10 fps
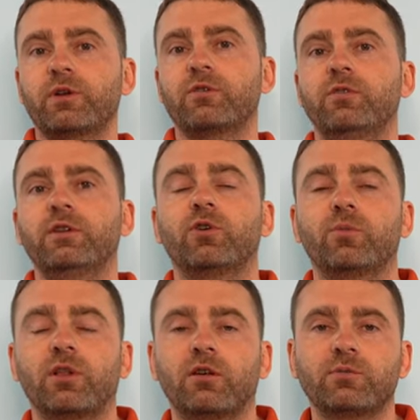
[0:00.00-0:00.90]
первого видео
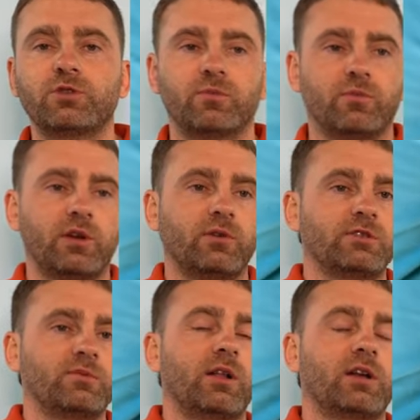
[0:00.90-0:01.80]
было, вообще я вот
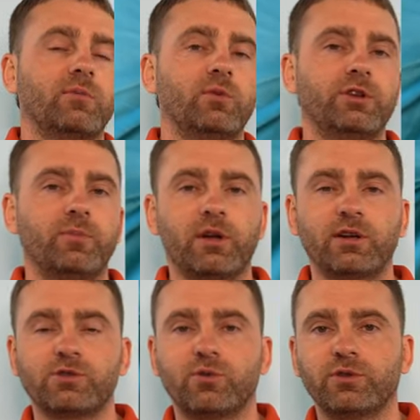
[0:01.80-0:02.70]
снимал как
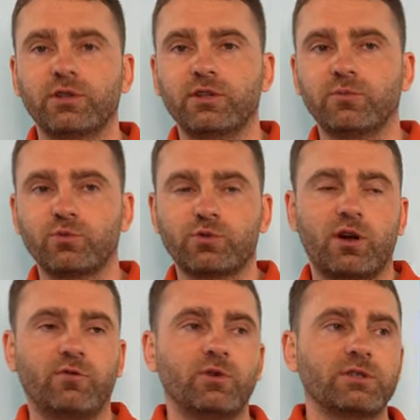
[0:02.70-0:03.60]
мультипликационный
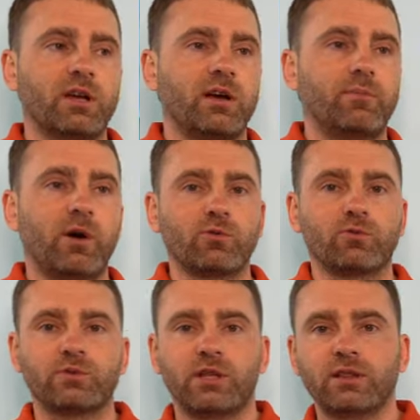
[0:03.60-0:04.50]
мусоровозка,
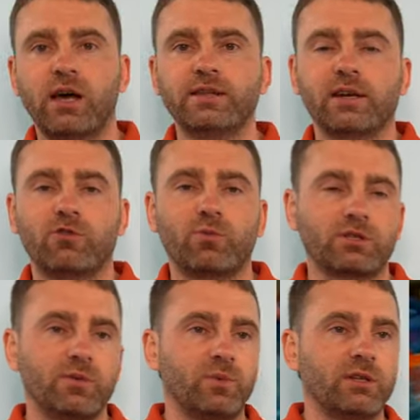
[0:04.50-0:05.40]
пару солдатиков Максим